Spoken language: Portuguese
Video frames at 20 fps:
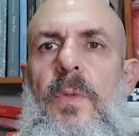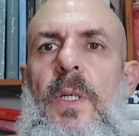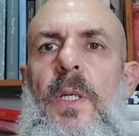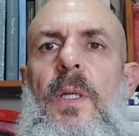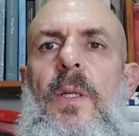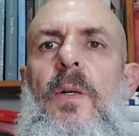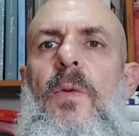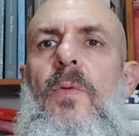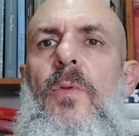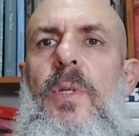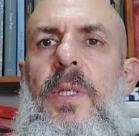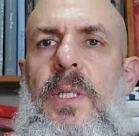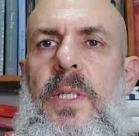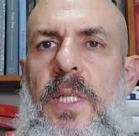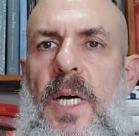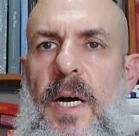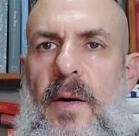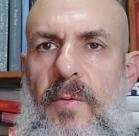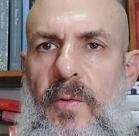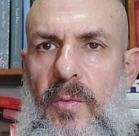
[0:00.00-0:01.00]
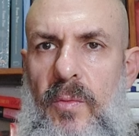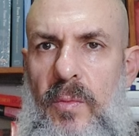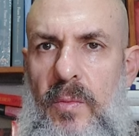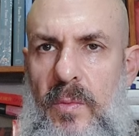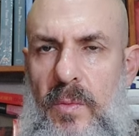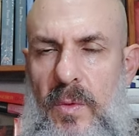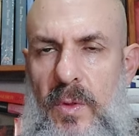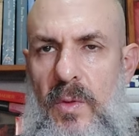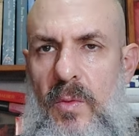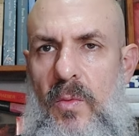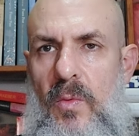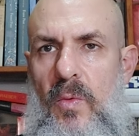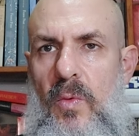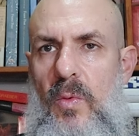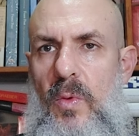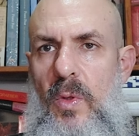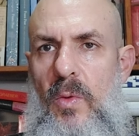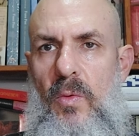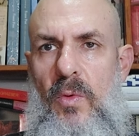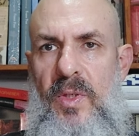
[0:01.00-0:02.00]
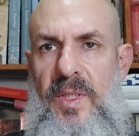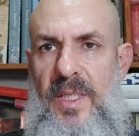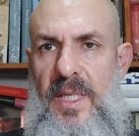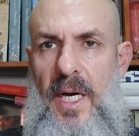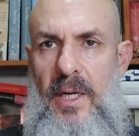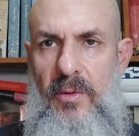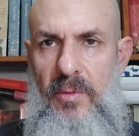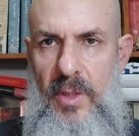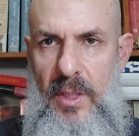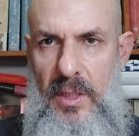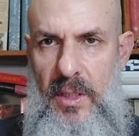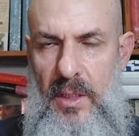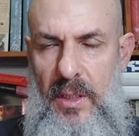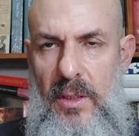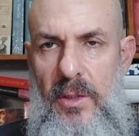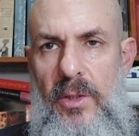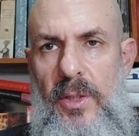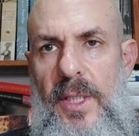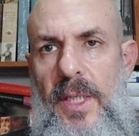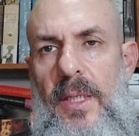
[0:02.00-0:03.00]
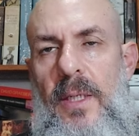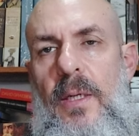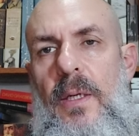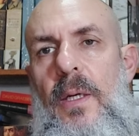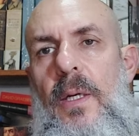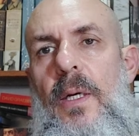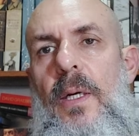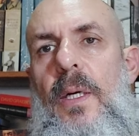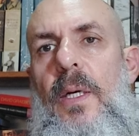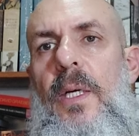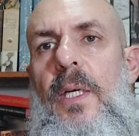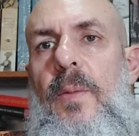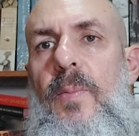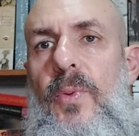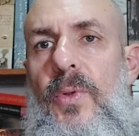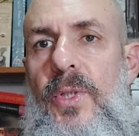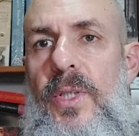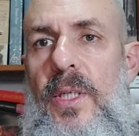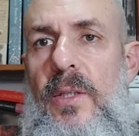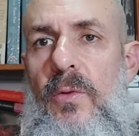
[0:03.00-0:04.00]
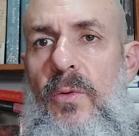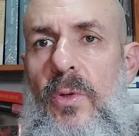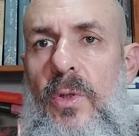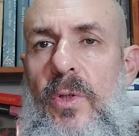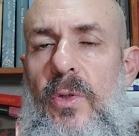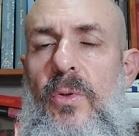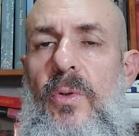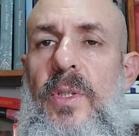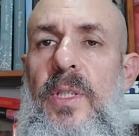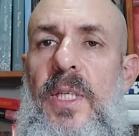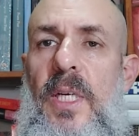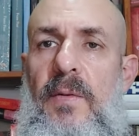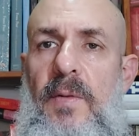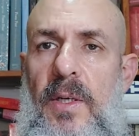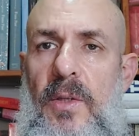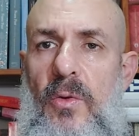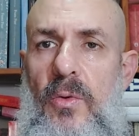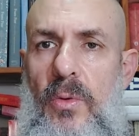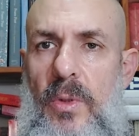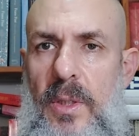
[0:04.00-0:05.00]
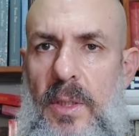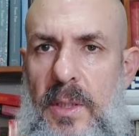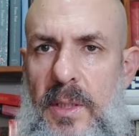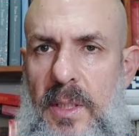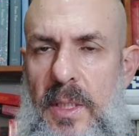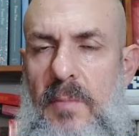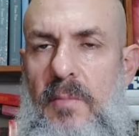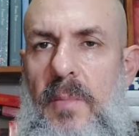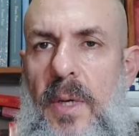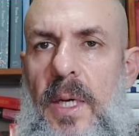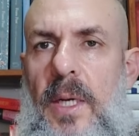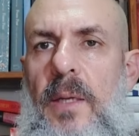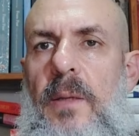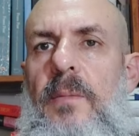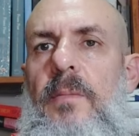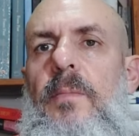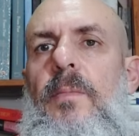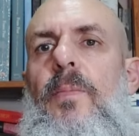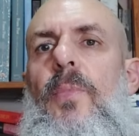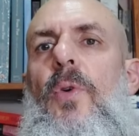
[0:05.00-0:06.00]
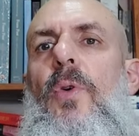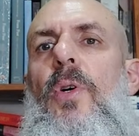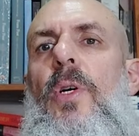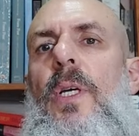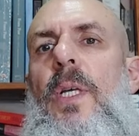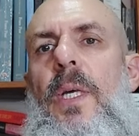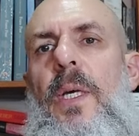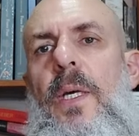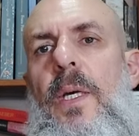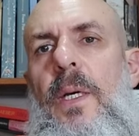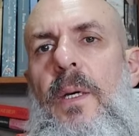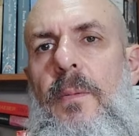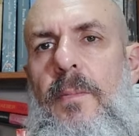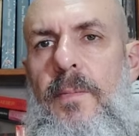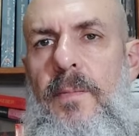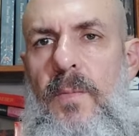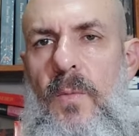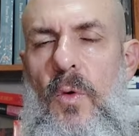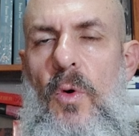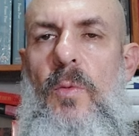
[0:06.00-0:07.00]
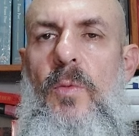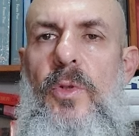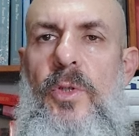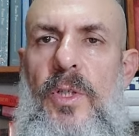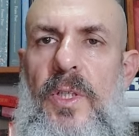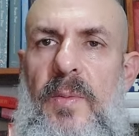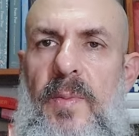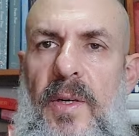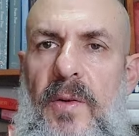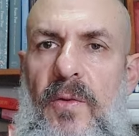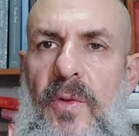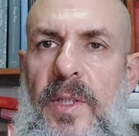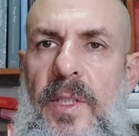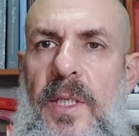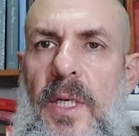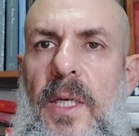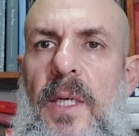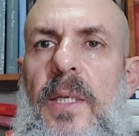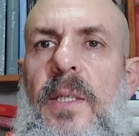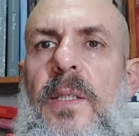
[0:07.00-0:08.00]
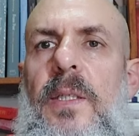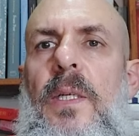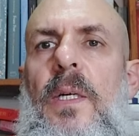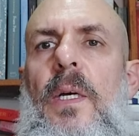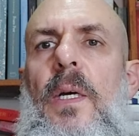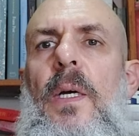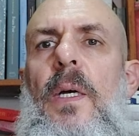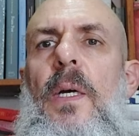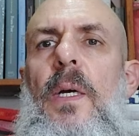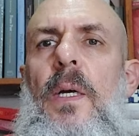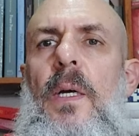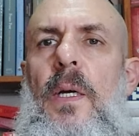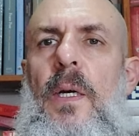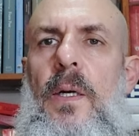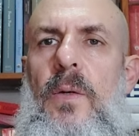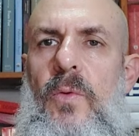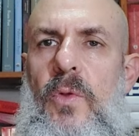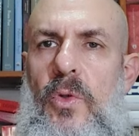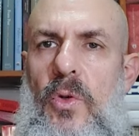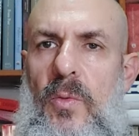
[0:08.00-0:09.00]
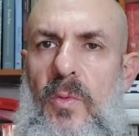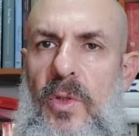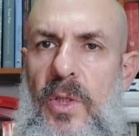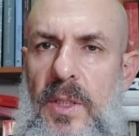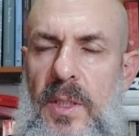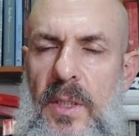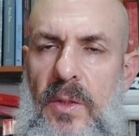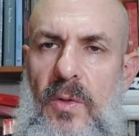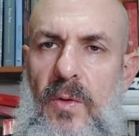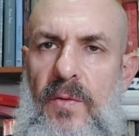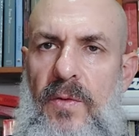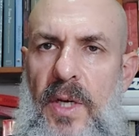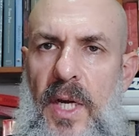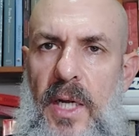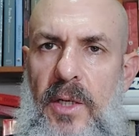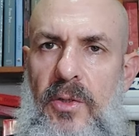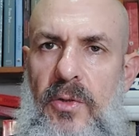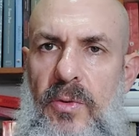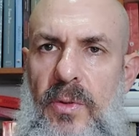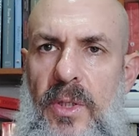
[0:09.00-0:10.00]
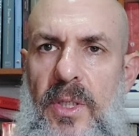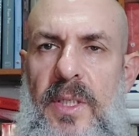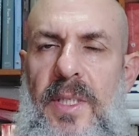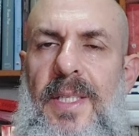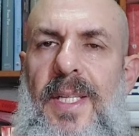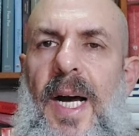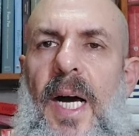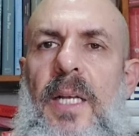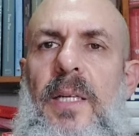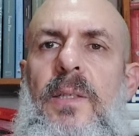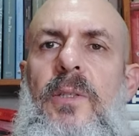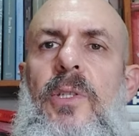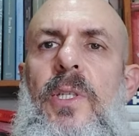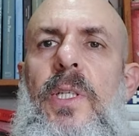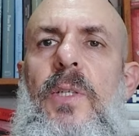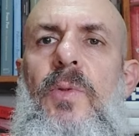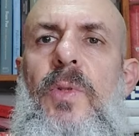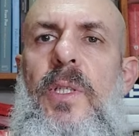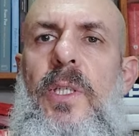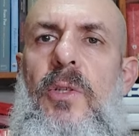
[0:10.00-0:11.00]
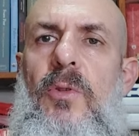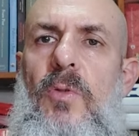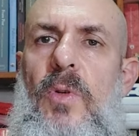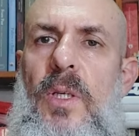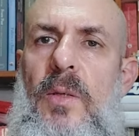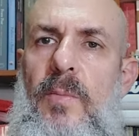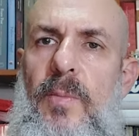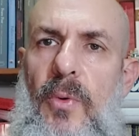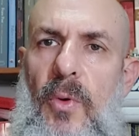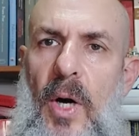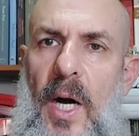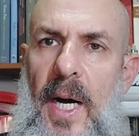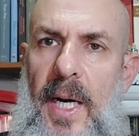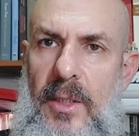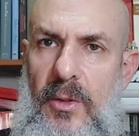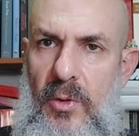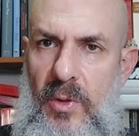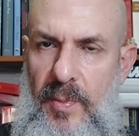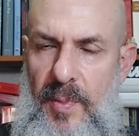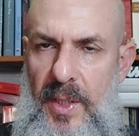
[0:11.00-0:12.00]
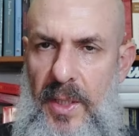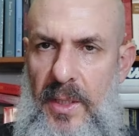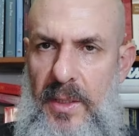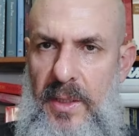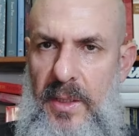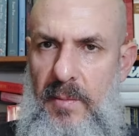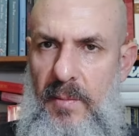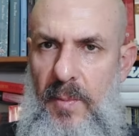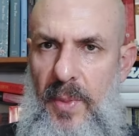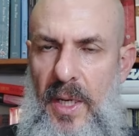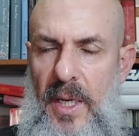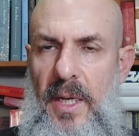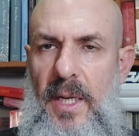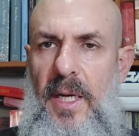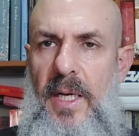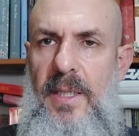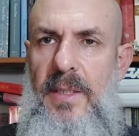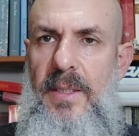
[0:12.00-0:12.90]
que não gostavam não, não gostaram da crítica, e por setores conservadores também, porque, como eu disse para vocês, os comunistas soviéticos de Stalin tinham sido empurrados para, para